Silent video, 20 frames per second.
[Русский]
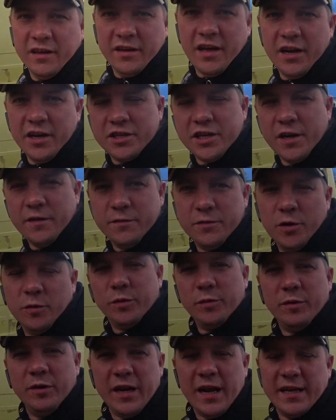Я решаю все
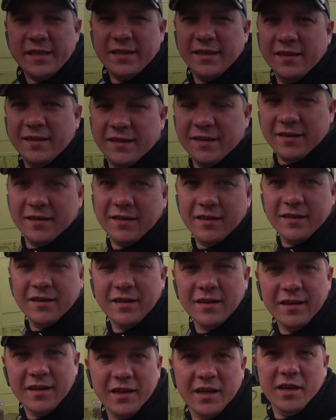поменять,
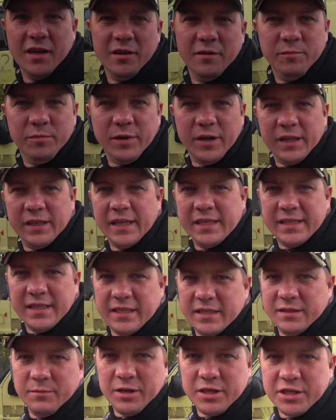продать все
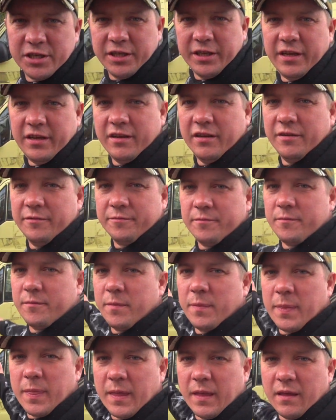эти машины.
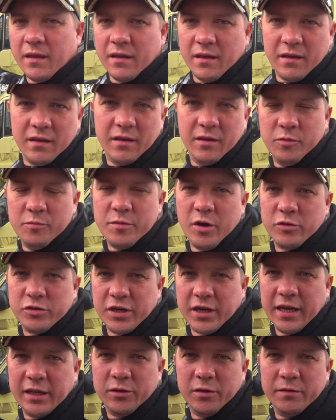У меня
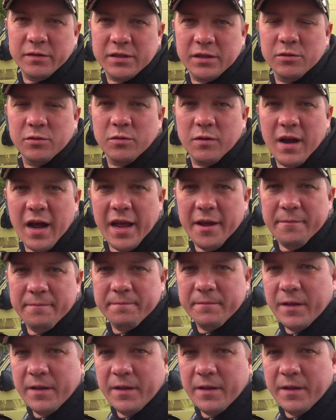уже готовится другая.